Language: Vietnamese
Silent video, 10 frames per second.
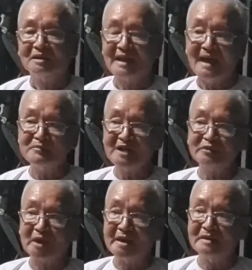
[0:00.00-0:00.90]
làm ra
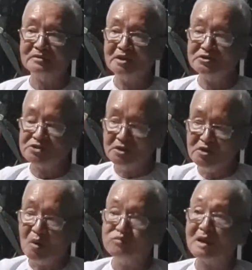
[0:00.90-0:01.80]
tiền nhưng sử
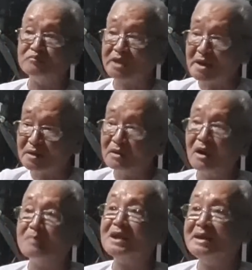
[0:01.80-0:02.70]
dụng đồng tiền
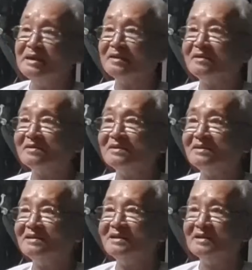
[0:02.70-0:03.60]
hợp lý
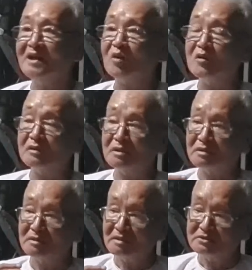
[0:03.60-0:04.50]
để còn
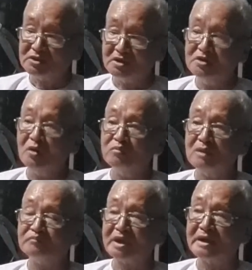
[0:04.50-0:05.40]
sử dụng
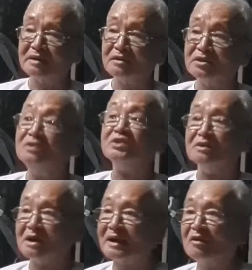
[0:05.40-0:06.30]
đồng tiền dư
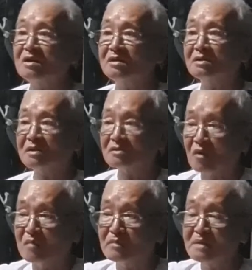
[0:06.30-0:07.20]
thừa đó đó
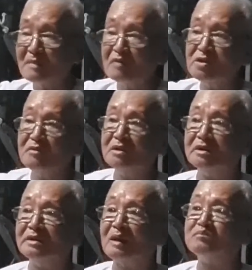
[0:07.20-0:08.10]
còn biết bao nhiêu
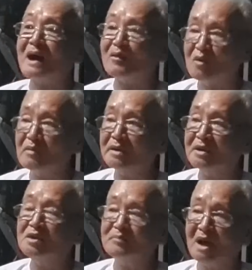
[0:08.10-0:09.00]
người đồng bào của mình
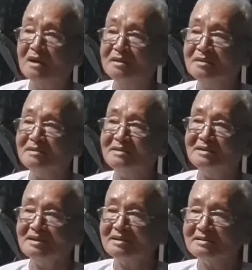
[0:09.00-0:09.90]
để giúp đỡ
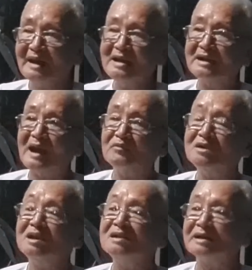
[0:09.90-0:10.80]
đây là đạo
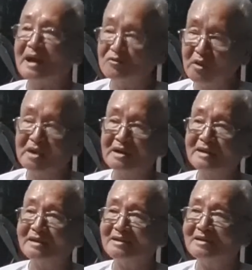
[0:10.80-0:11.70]
đức rất là cao tuyệt
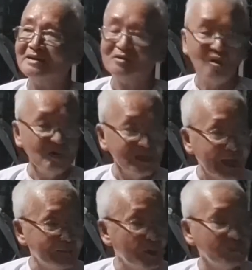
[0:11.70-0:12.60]
đấy. nó
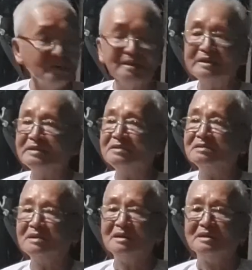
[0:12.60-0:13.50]
là một cái cái
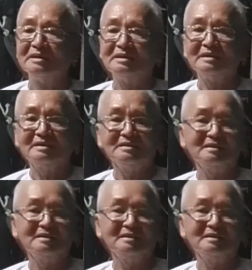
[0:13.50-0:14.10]
ờ,